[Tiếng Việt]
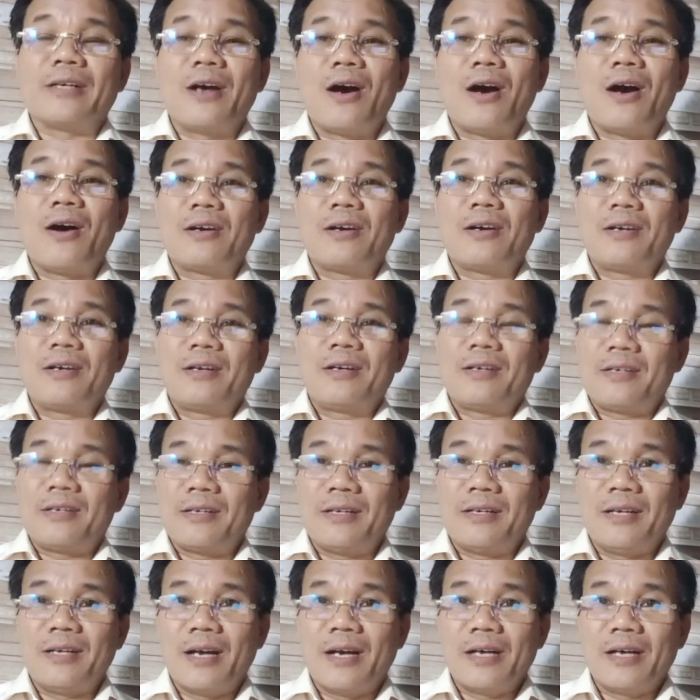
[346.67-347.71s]
họ,
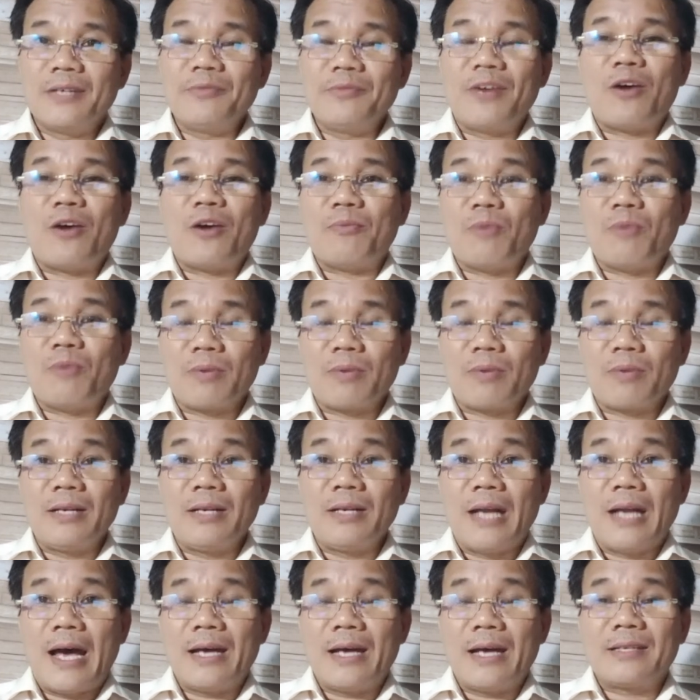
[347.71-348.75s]
gửi vào mục đích
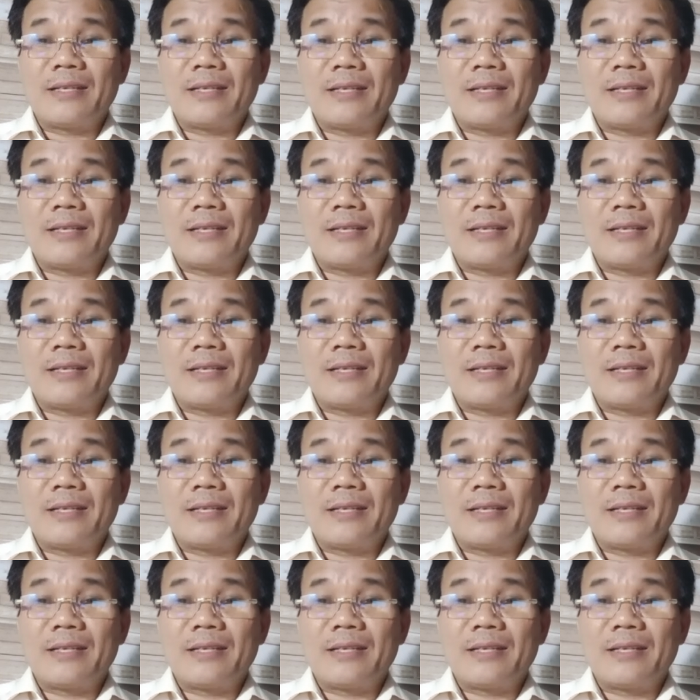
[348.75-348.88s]
là